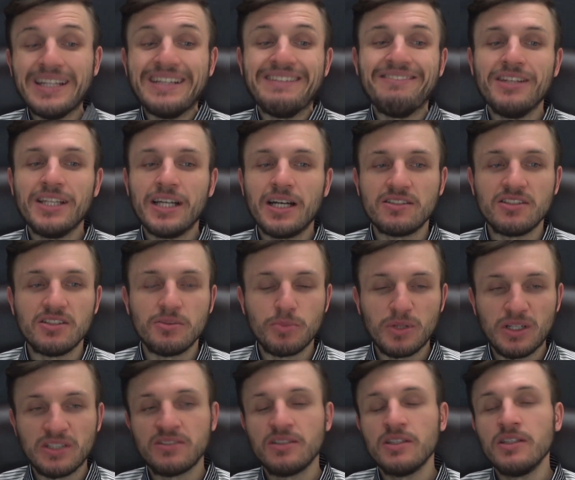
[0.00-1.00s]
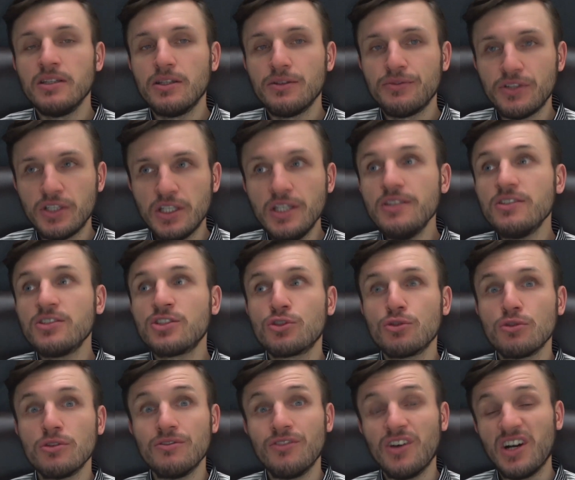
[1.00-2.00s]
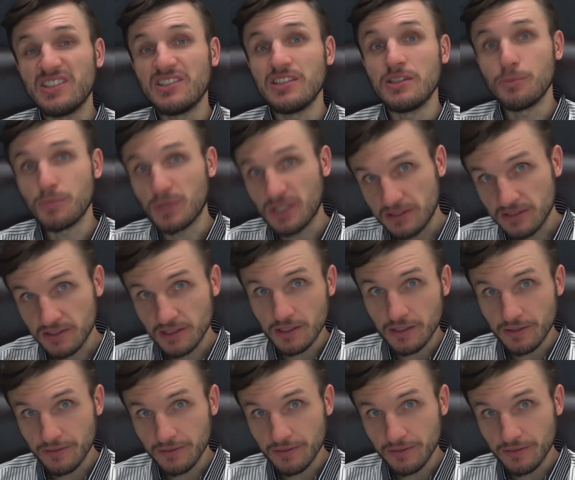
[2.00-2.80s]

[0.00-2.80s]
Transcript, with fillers: 12% и 120%.